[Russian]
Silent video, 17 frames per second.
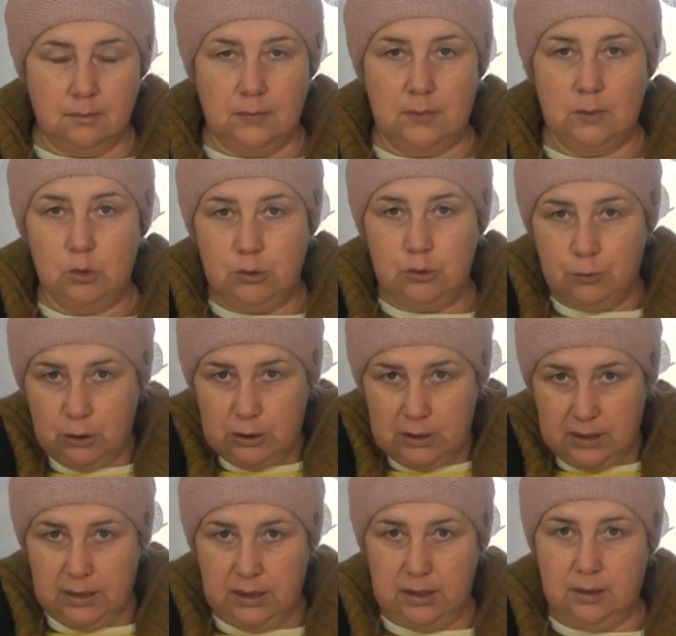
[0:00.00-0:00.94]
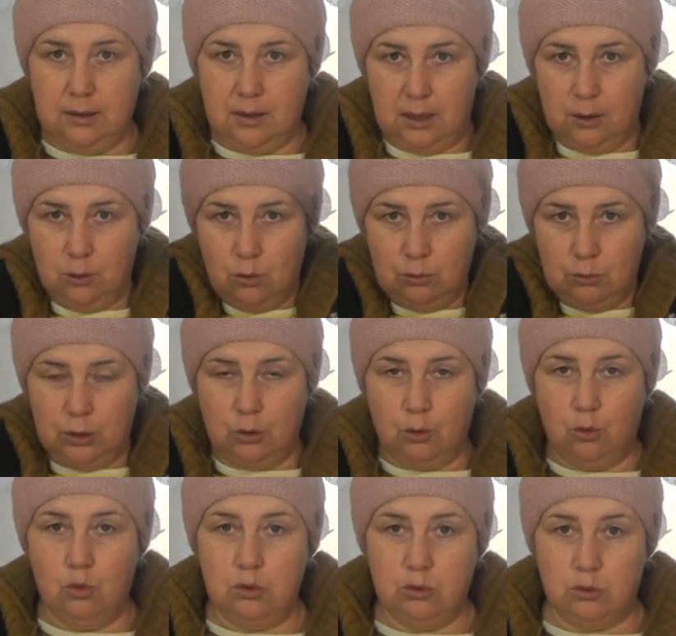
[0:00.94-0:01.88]
ну, в общем, вот такие огромные
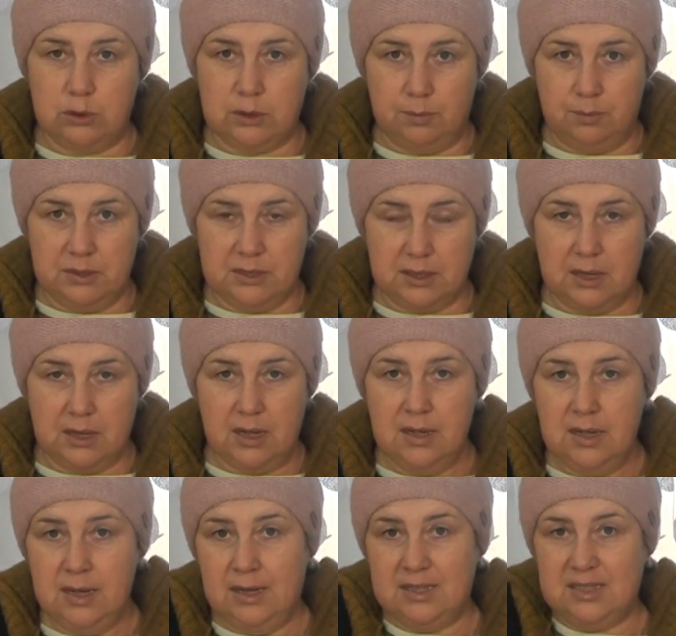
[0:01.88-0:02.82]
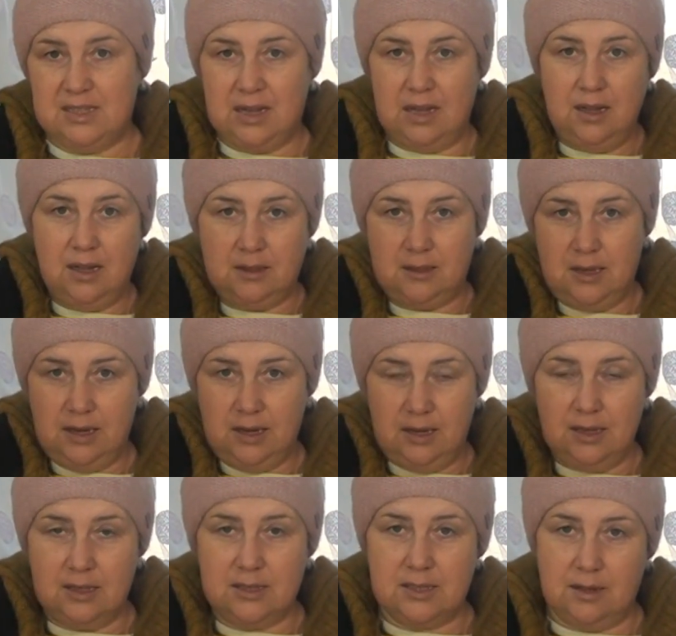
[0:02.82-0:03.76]
конусы песка, стоят три
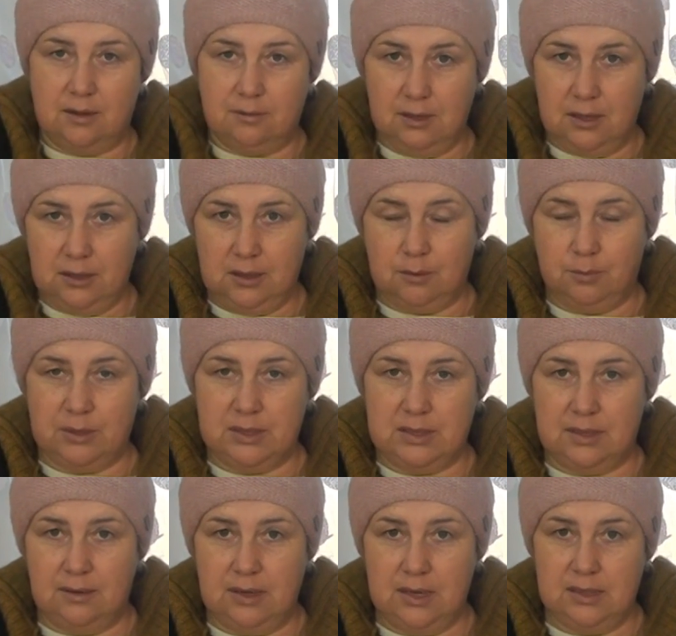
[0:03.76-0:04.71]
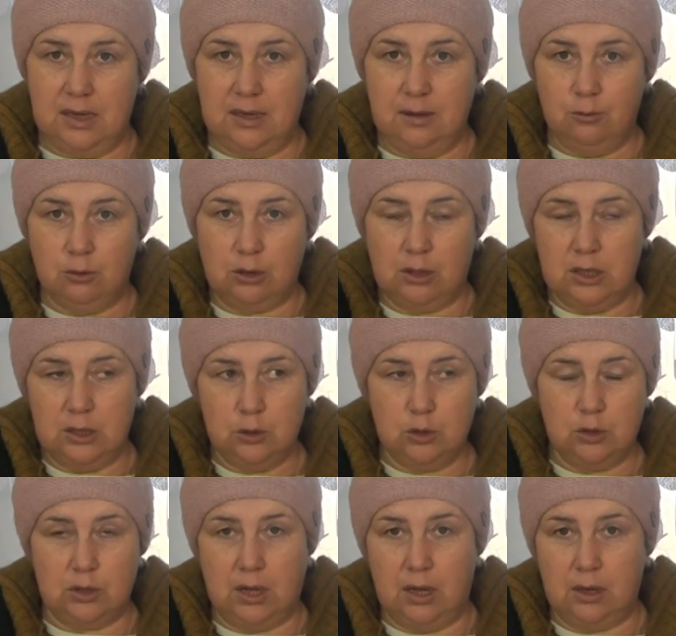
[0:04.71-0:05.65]
экскаватора, представляете, они вот
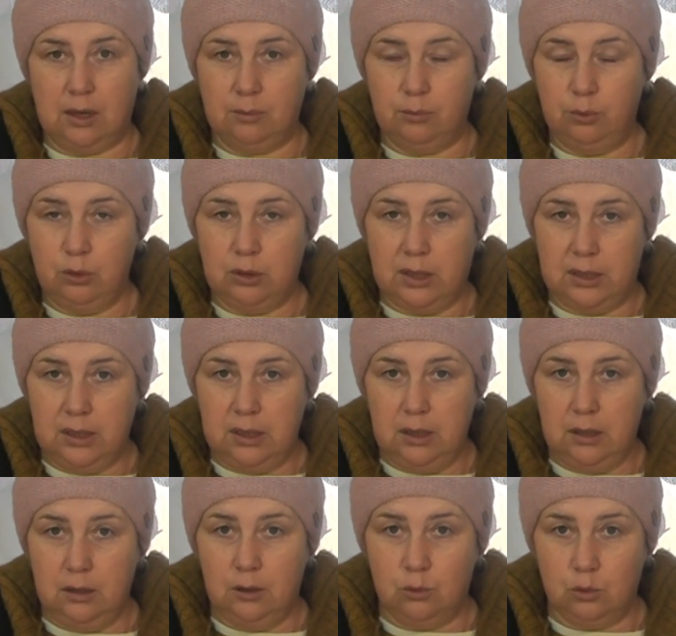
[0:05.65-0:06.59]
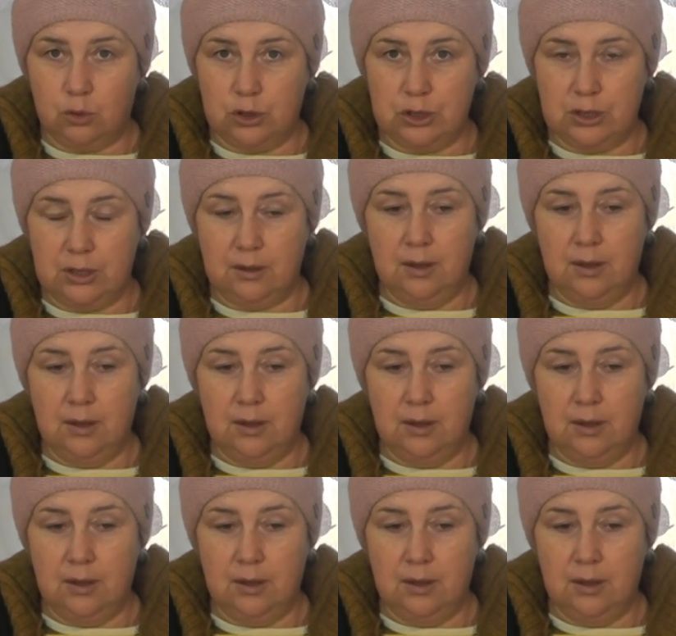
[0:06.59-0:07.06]
кажутся, как, как будто они игрушечные.